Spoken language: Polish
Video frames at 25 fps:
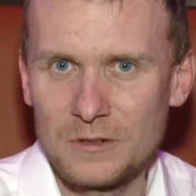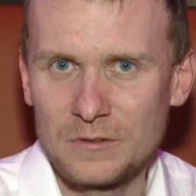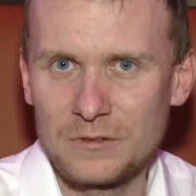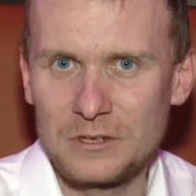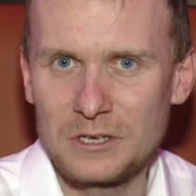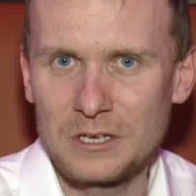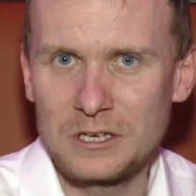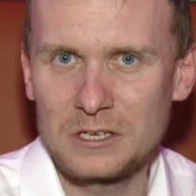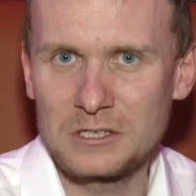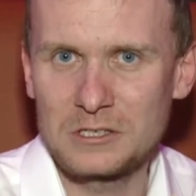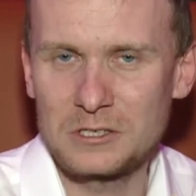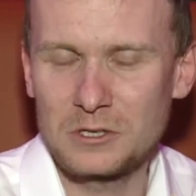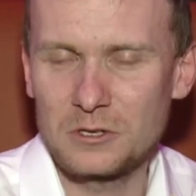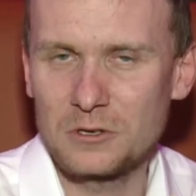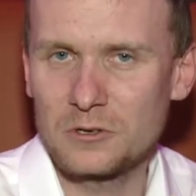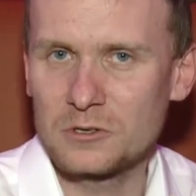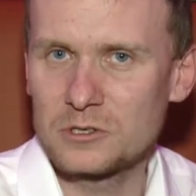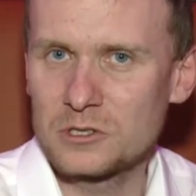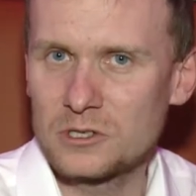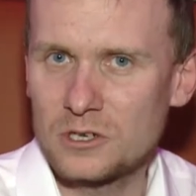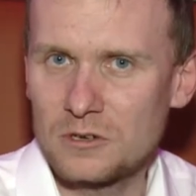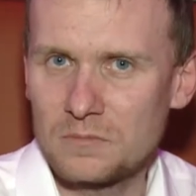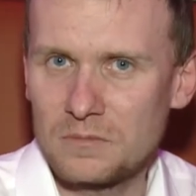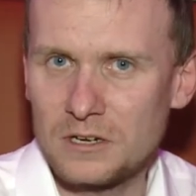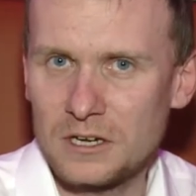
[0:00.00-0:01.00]
jest
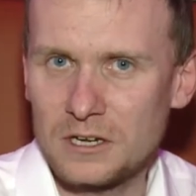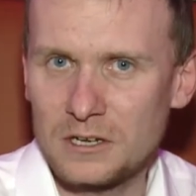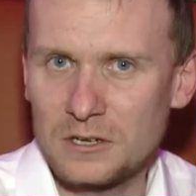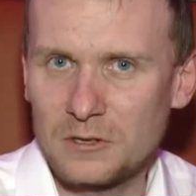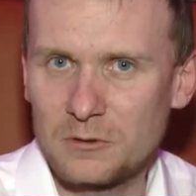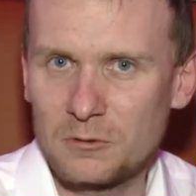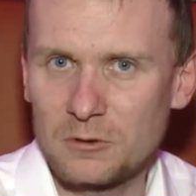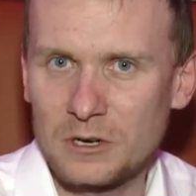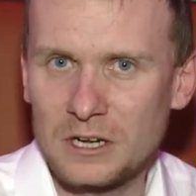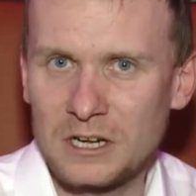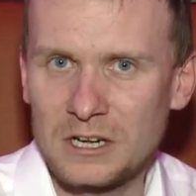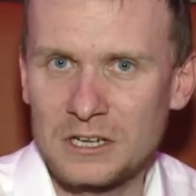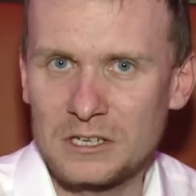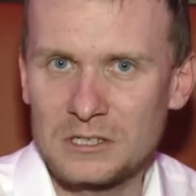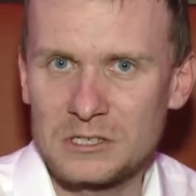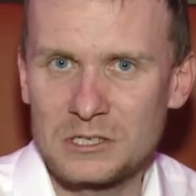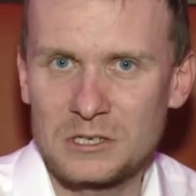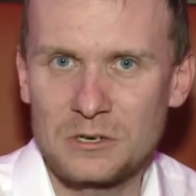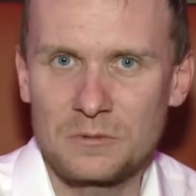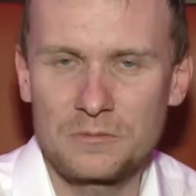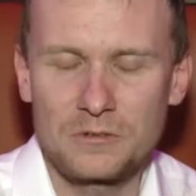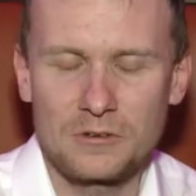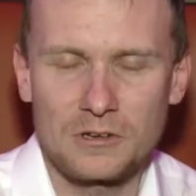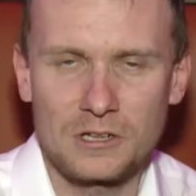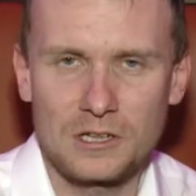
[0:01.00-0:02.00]
osoba, która
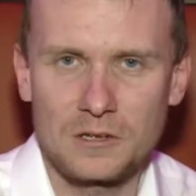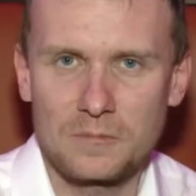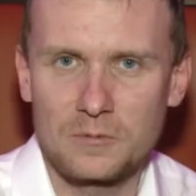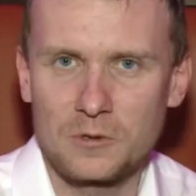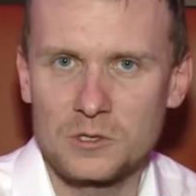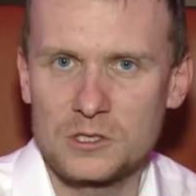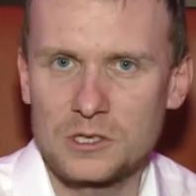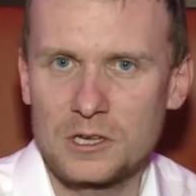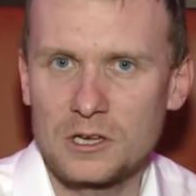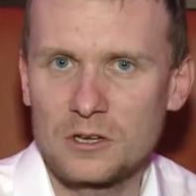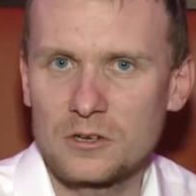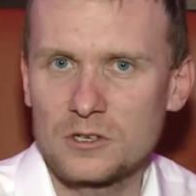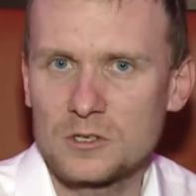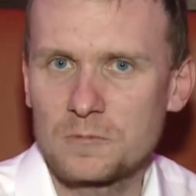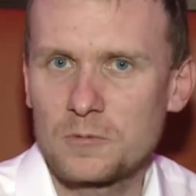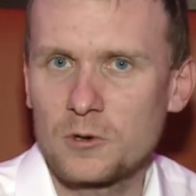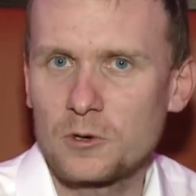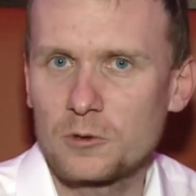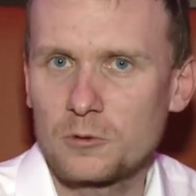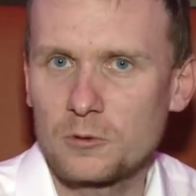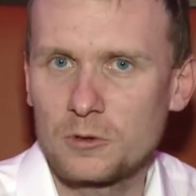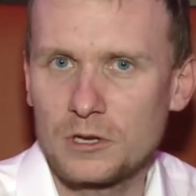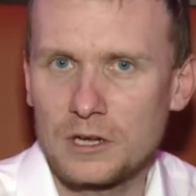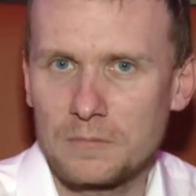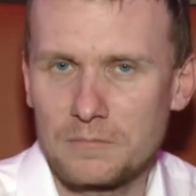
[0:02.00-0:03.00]
zrobiła dla polskiego
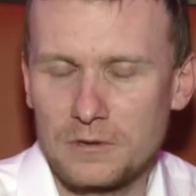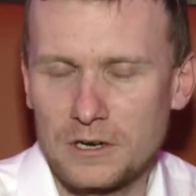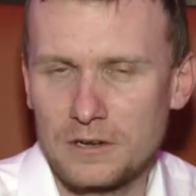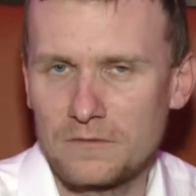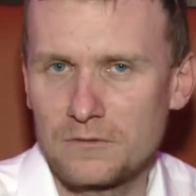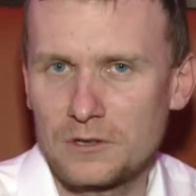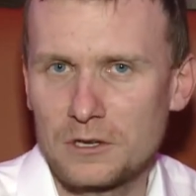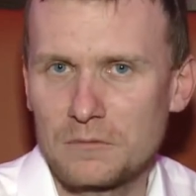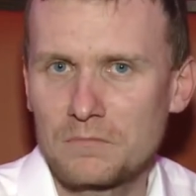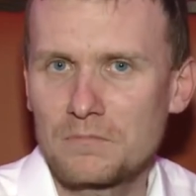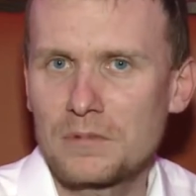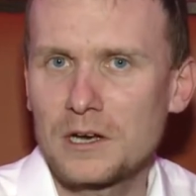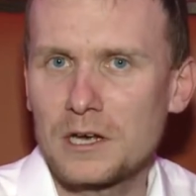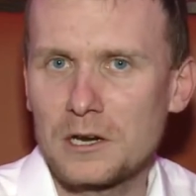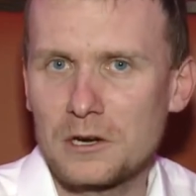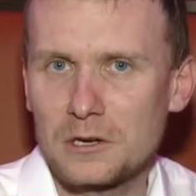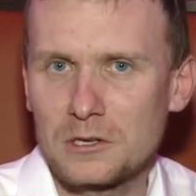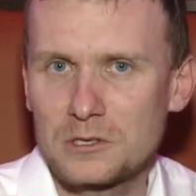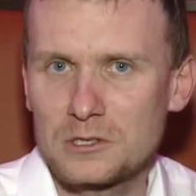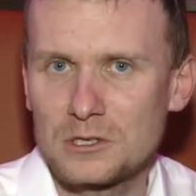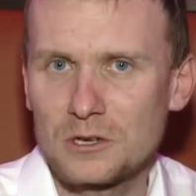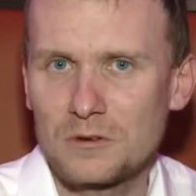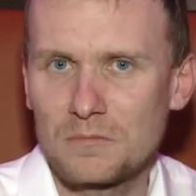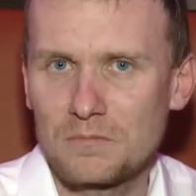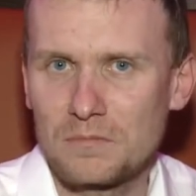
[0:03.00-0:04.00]
sportu naprawdę
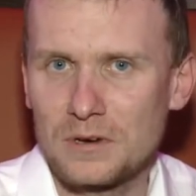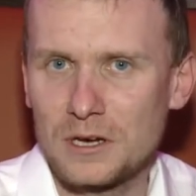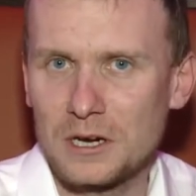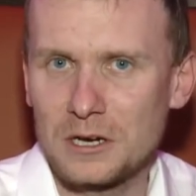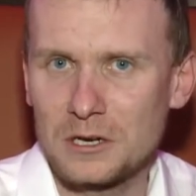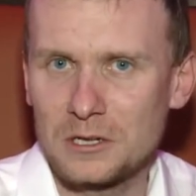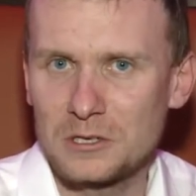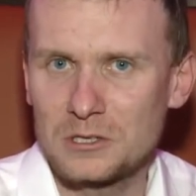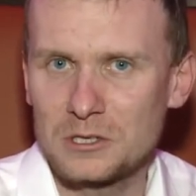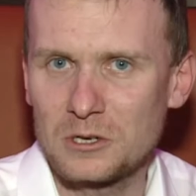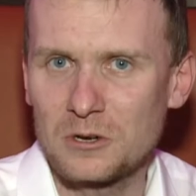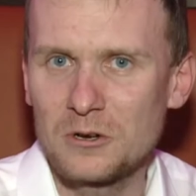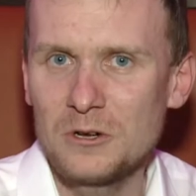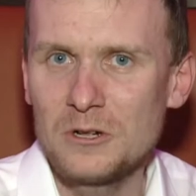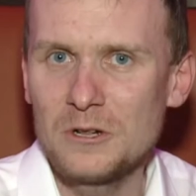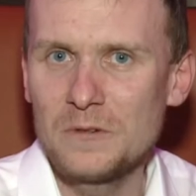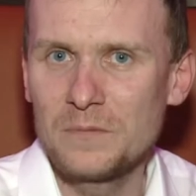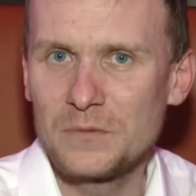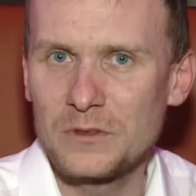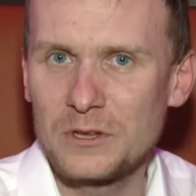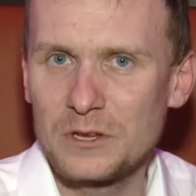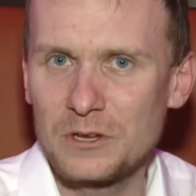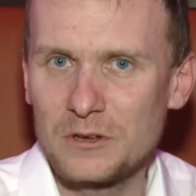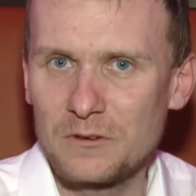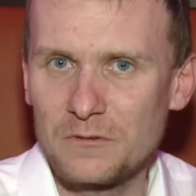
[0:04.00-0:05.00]
bardzo, bardzo
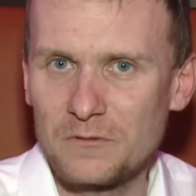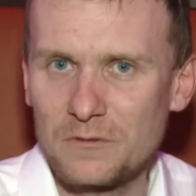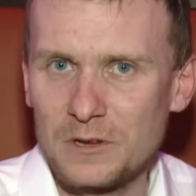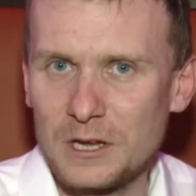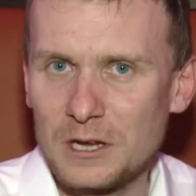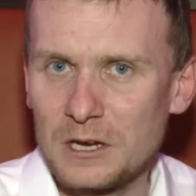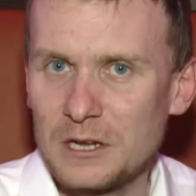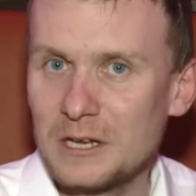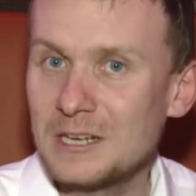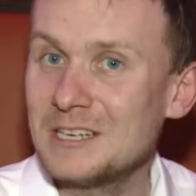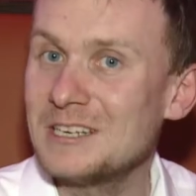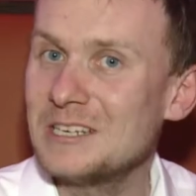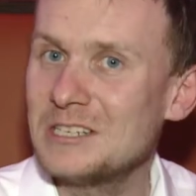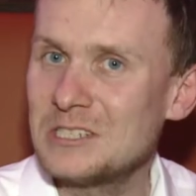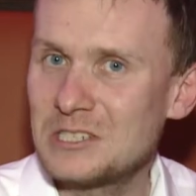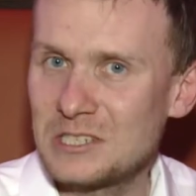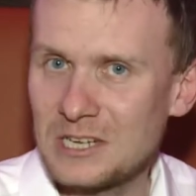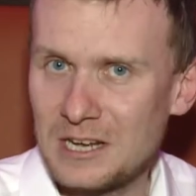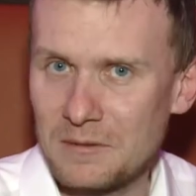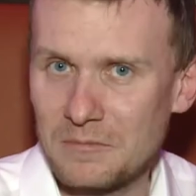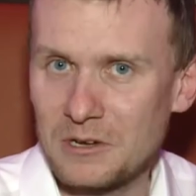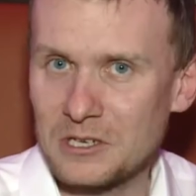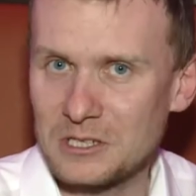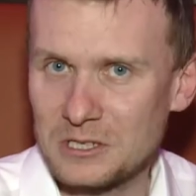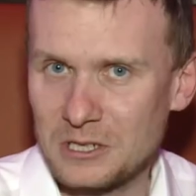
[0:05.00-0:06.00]
y, wiele i
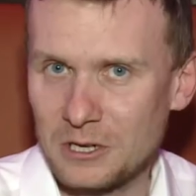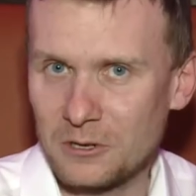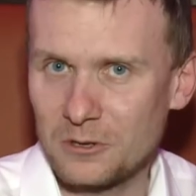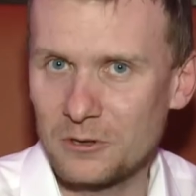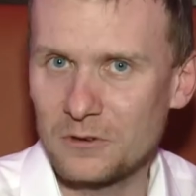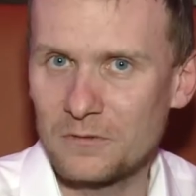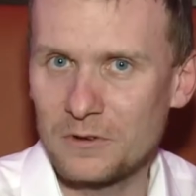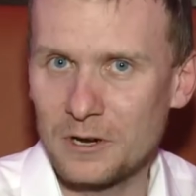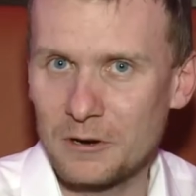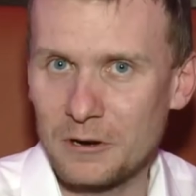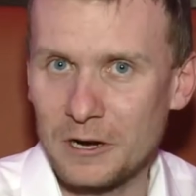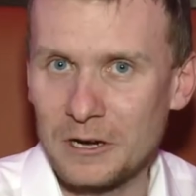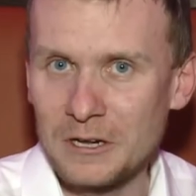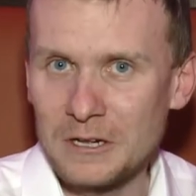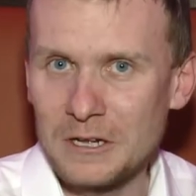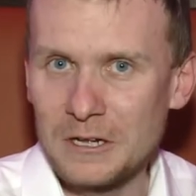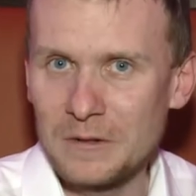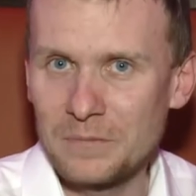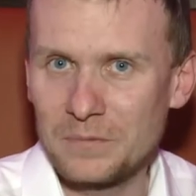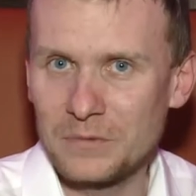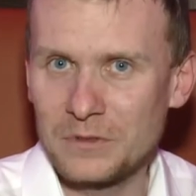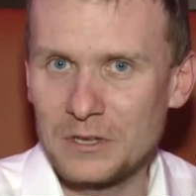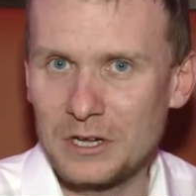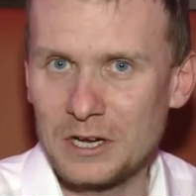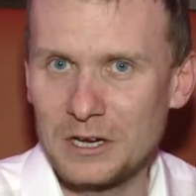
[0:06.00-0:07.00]
sama startowała
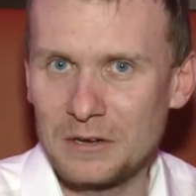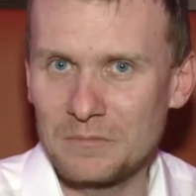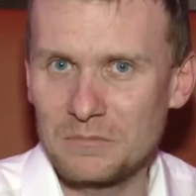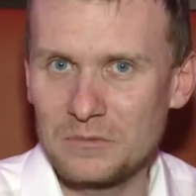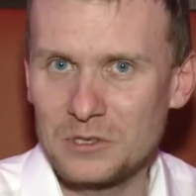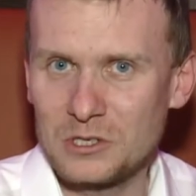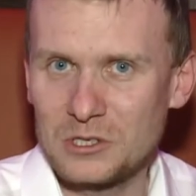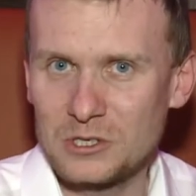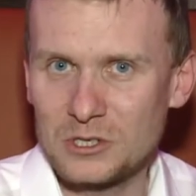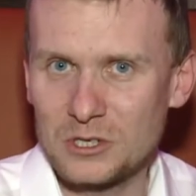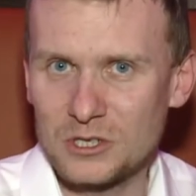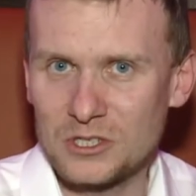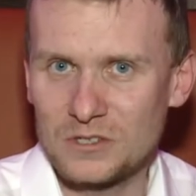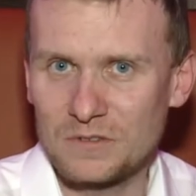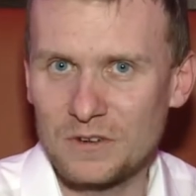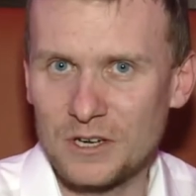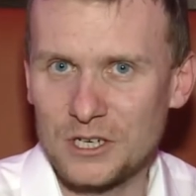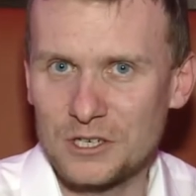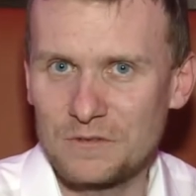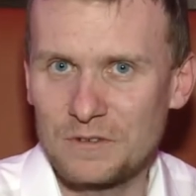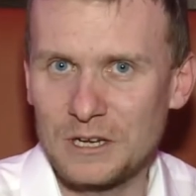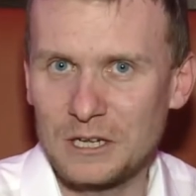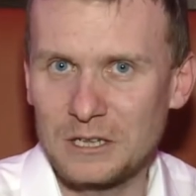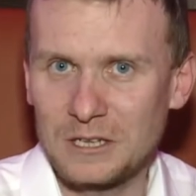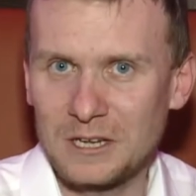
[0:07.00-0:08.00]
na Mistrzostwach
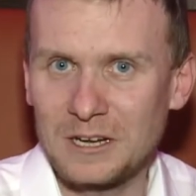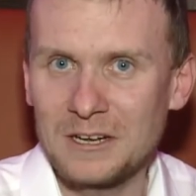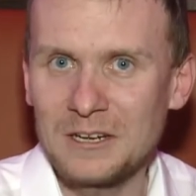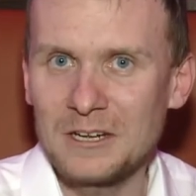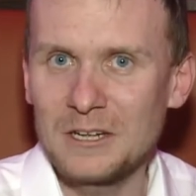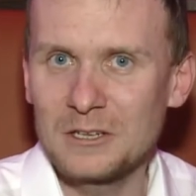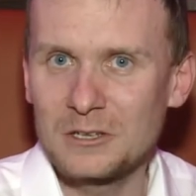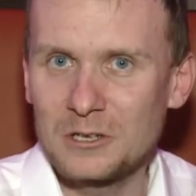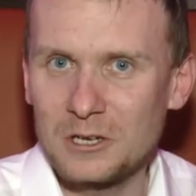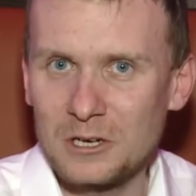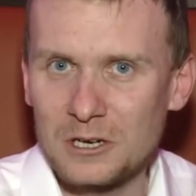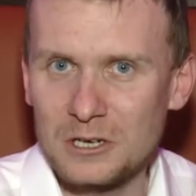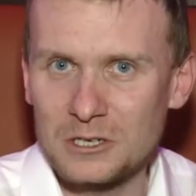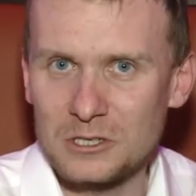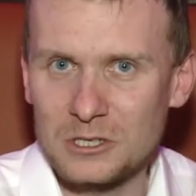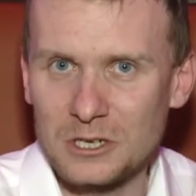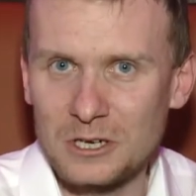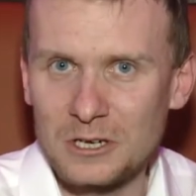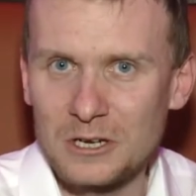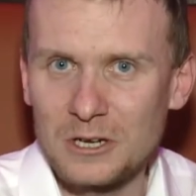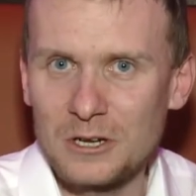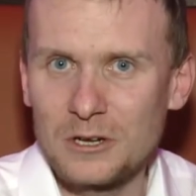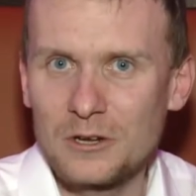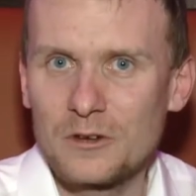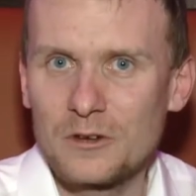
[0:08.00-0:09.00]
Świata, tyle że